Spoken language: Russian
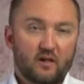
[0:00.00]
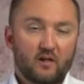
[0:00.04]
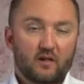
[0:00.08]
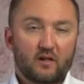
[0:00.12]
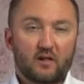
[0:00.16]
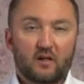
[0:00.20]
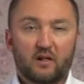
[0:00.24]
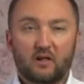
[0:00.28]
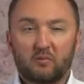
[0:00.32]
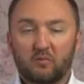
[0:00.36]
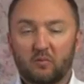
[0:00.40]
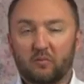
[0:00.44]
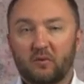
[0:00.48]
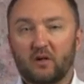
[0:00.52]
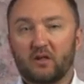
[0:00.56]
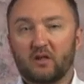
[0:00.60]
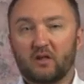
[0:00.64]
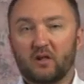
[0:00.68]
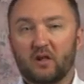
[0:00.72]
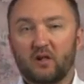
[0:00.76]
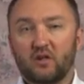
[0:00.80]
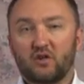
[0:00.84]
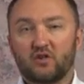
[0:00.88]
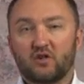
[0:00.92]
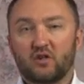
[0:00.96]
либо при
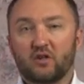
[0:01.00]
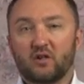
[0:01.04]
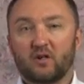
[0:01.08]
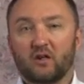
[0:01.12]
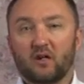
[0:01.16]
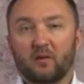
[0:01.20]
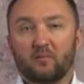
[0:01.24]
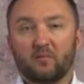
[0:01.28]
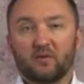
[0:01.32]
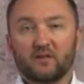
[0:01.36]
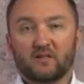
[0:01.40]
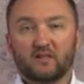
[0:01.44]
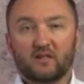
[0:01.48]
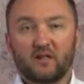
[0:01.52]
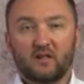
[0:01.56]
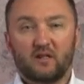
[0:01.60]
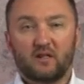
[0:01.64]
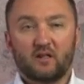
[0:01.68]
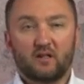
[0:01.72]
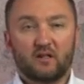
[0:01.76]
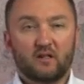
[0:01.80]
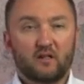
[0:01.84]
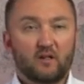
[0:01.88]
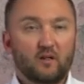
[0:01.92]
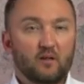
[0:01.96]
наличии
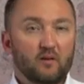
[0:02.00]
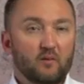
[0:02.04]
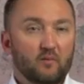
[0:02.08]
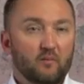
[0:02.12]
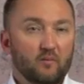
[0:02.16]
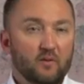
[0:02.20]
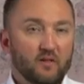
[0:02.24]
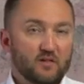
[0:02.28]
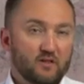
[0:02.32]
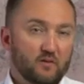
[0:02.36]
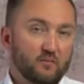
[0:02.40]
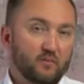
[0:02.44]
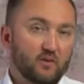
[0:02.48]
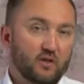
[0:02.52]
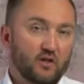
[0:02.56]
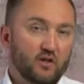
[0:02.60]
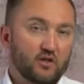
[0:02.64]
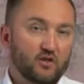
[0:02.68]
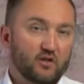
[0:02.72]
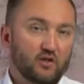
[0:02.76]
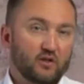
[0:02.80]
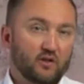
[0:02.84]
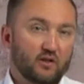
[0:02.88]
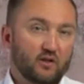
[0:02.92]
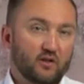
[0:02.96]
описания
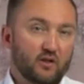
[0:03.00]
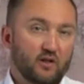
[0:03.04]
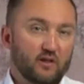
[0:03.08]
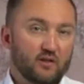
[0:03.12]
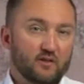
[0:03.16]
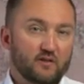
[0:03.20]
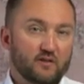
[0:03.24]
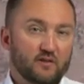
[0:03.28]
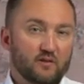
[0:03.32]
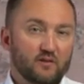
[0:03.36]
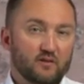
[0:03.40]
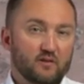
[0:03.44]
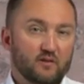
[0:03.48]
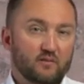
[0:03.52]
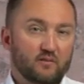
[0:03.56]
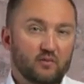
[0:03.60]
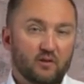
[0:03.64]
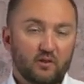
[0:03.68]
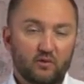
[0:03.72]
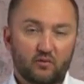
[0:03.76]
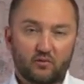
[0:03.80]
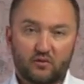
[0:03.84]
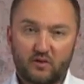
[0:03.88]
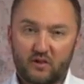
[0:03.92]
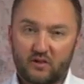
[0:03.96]
местоположения границ
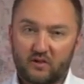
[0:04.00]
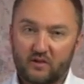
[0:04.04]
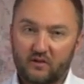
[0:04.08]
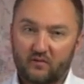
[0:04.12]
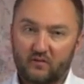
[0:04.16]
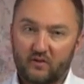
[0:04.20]
земельного участка в